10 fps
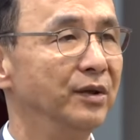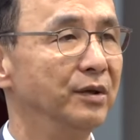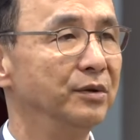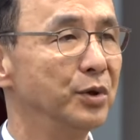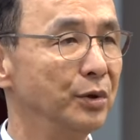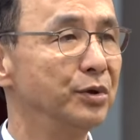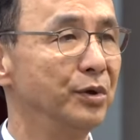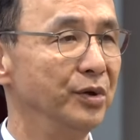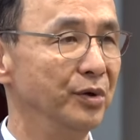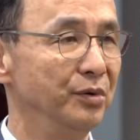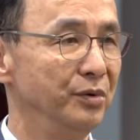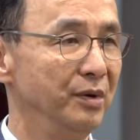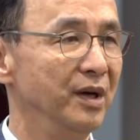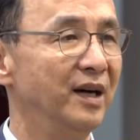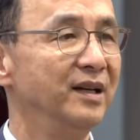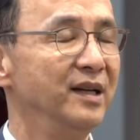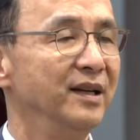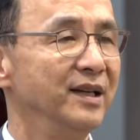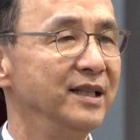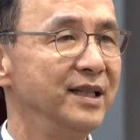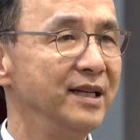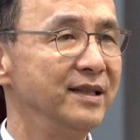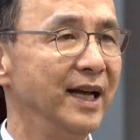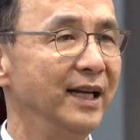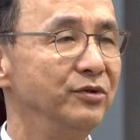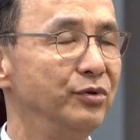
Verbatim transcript: 都绰绰有余啊、哦。那现在